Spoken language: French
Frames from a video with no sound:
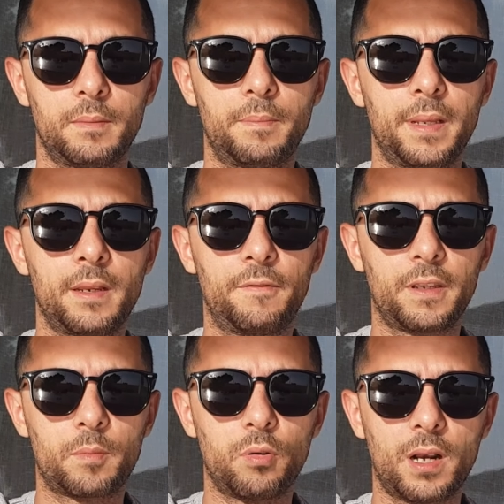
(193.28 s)

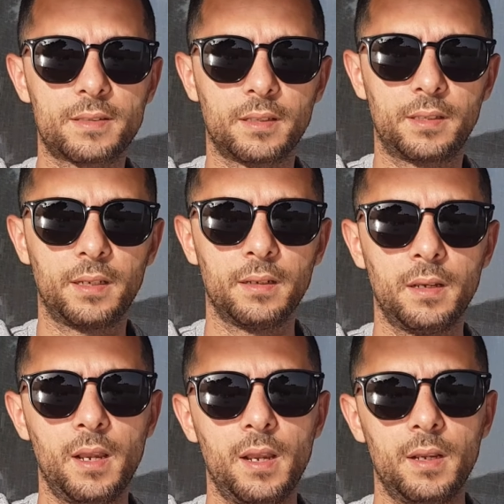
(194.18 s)
bénéfiques pour la santé.
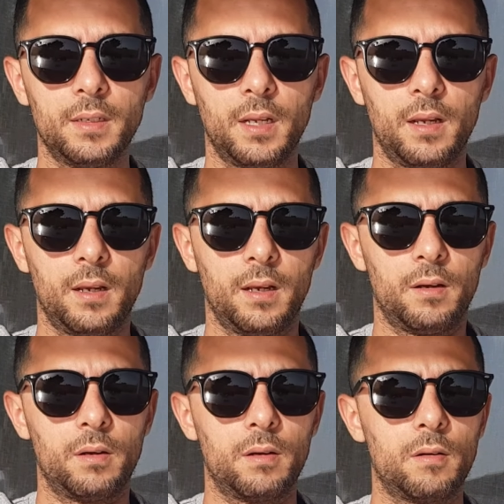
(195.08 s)

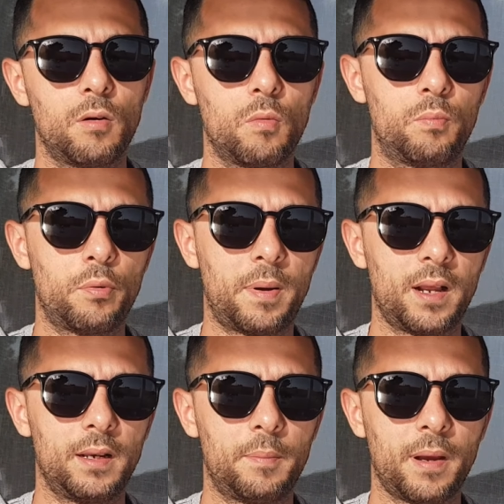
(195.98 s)
Euh, on peut
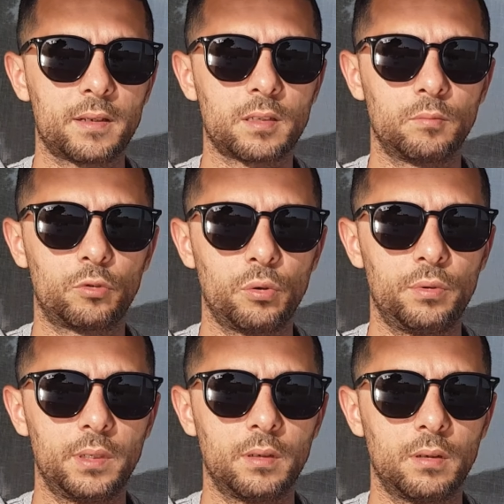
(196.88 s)
parler par exemple de
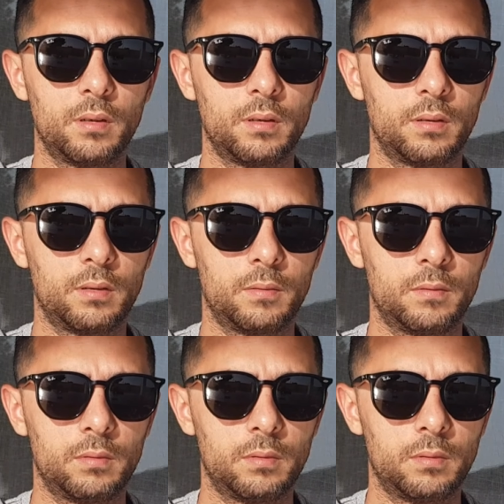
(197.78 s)
l'huile euh,
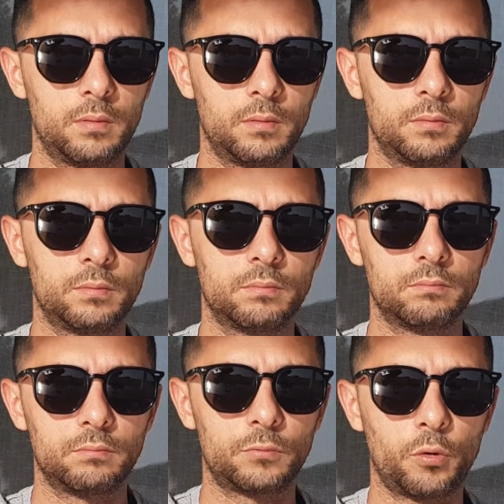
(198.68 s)

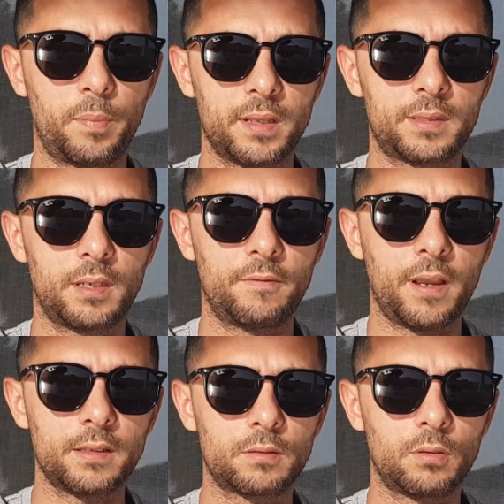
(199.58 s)
de pin
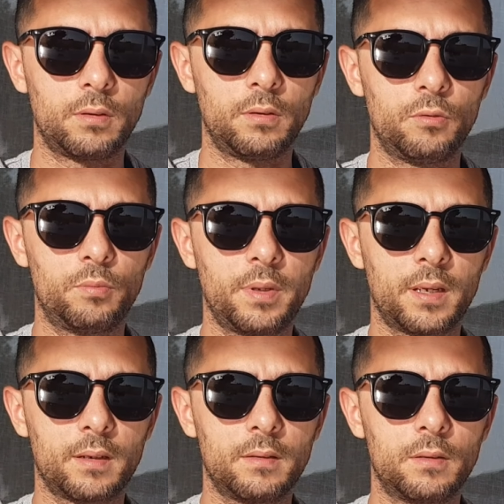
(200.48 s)
sylvestre ou
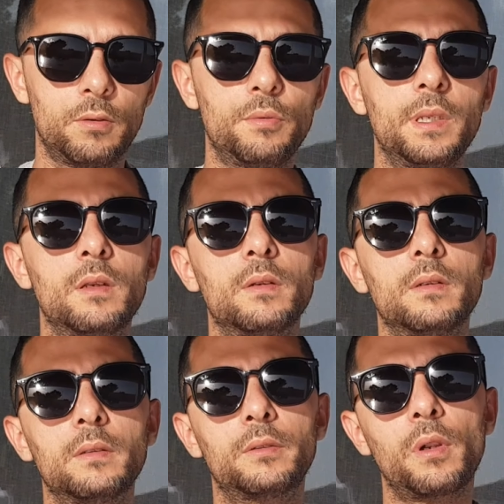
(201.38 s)
bien euh, l'huile
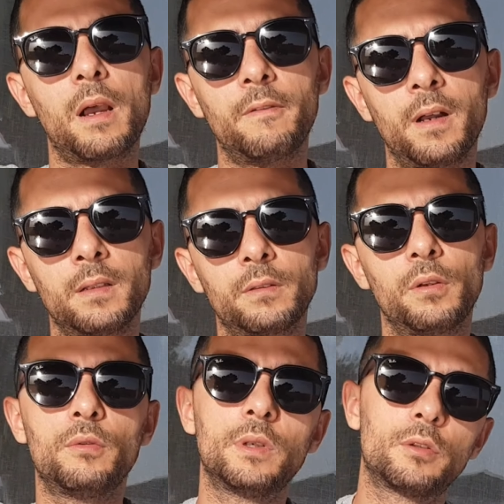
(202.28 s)
de lavande,
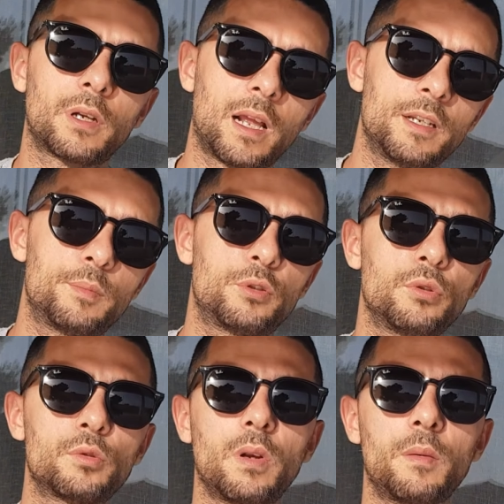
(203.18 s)
l'huile
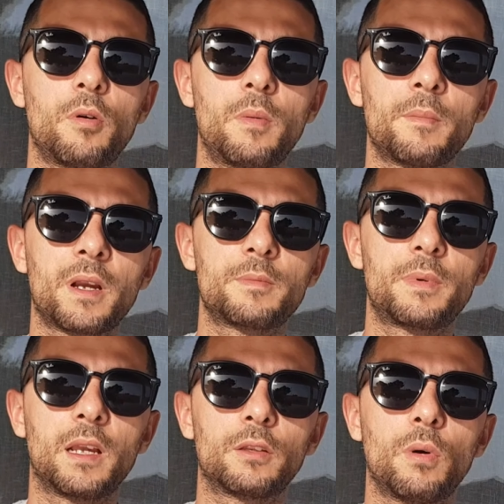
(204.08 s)
d'eucalyptus pour les problèmes
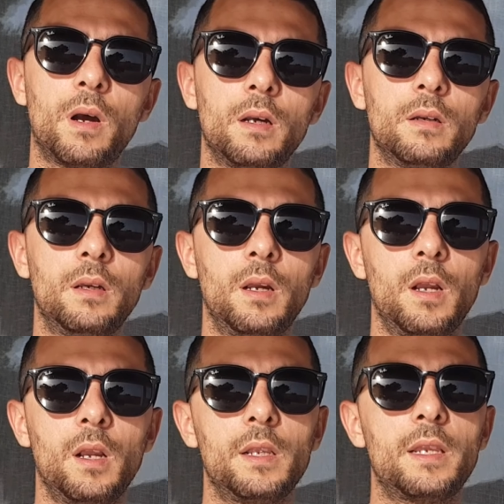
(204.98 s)
respiratoires.
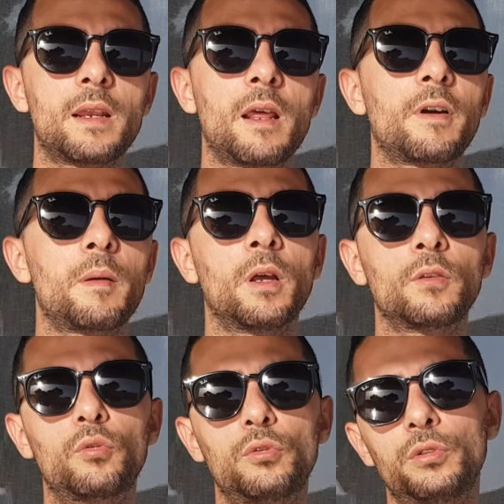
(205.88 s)
Il y en a
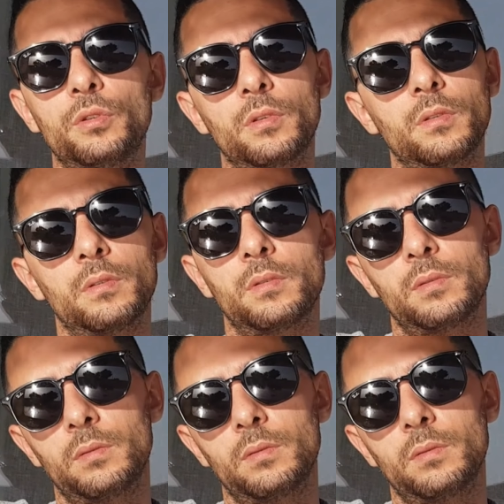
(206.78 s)
vraiment toute une,